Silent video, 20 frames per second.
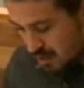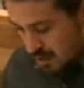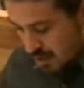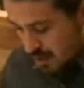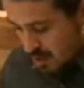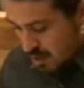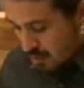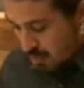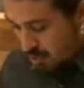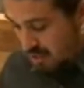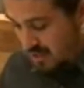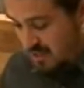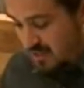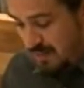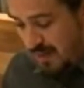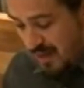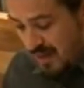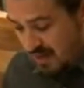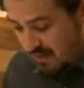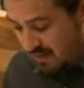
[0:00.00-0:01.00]
¿Por qué se
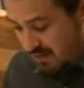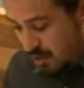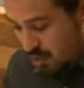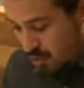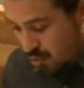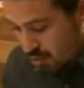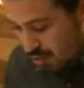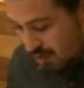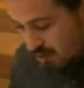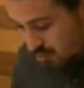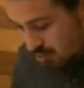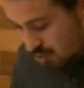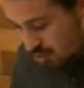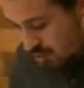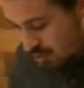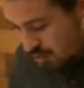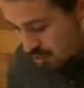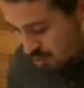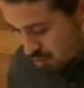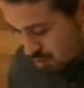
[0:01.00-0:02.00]
planificó y
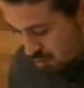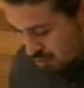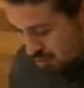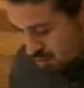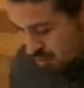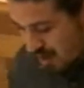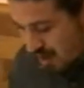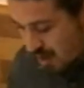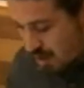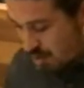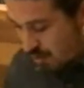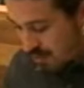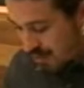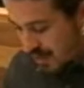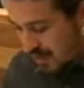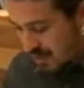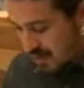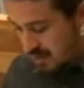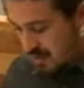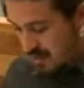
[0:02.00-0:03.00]
autorizó una
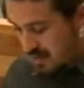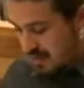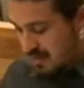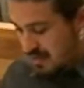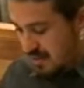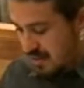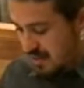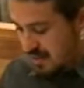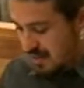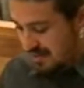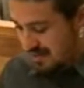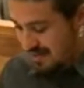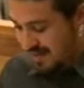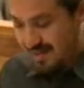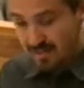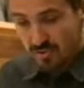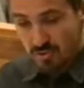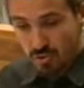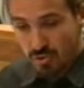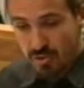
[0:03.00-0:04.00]
obra eh,
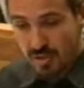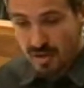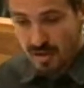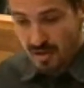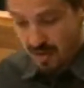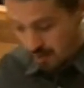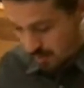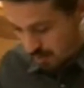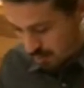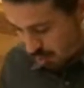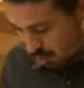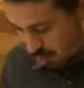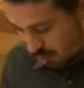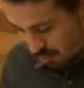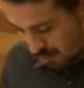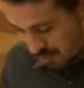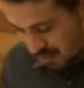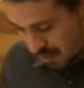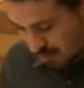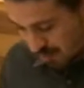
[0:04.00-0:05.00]
dentro del,
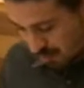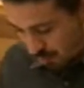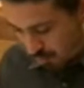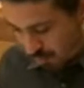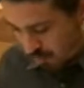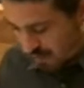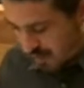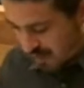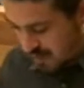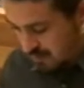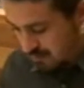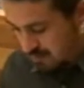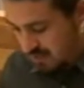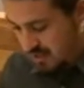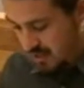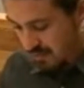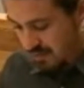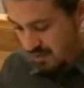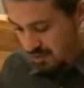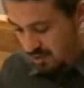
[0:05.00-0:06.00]
propio mar,
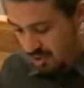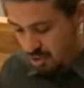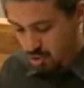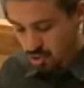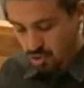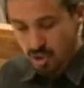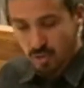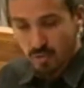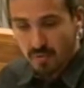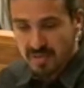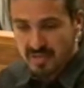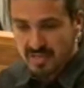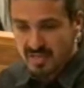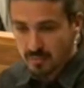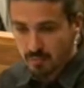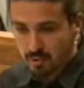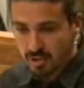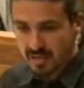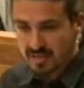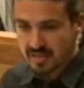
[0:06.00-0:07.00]
sabiendo las consecuencias que
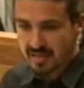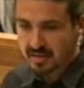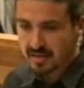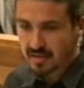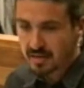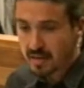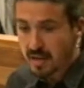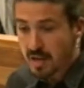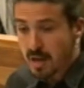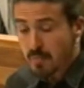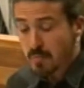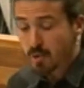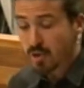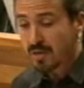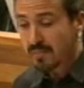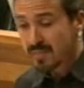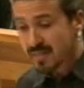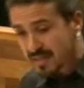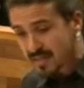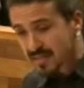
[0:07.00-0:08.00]
podía tener? ¿Por qué
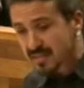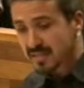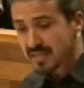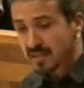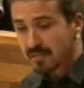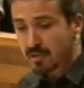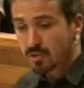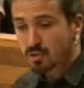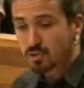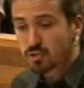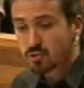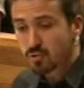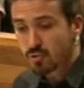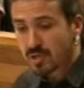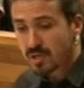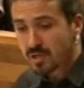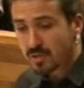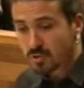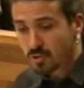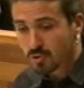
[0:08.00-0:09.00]
mientras se estaba
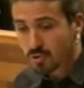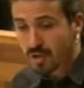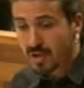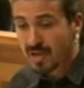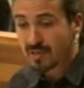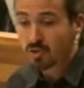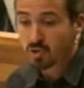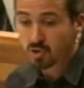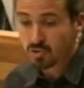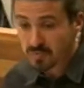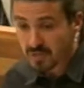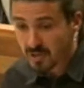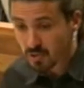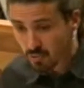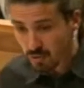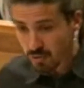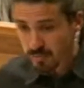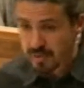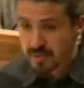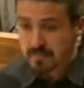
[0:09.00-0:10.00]
construyendo en
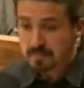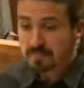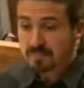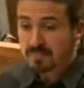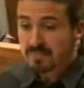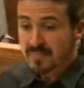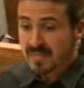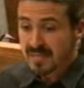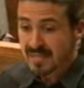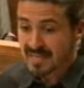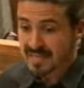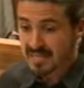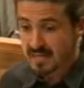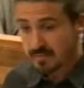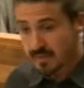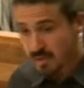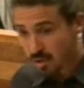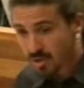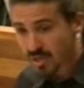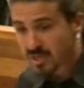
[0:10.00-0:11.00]
2009 ya se
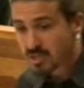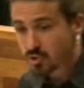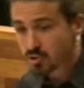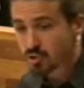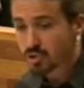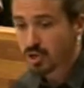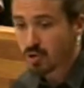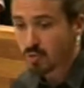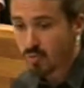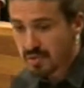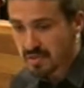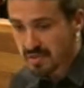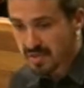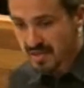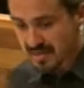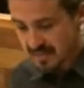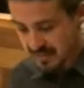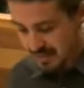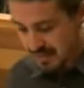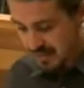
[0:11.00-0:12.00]
vieron las
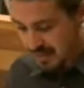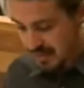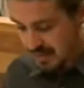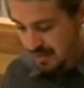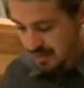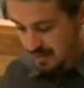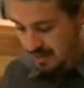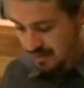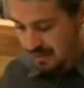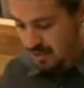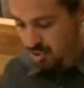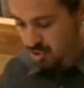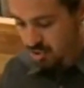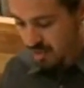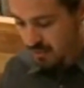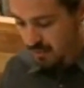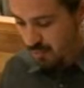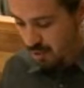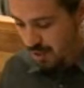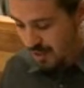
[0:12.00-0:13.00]
consecuencias de, los
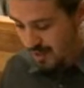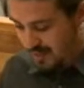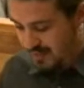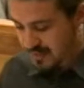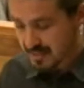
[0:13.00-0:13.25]
temporales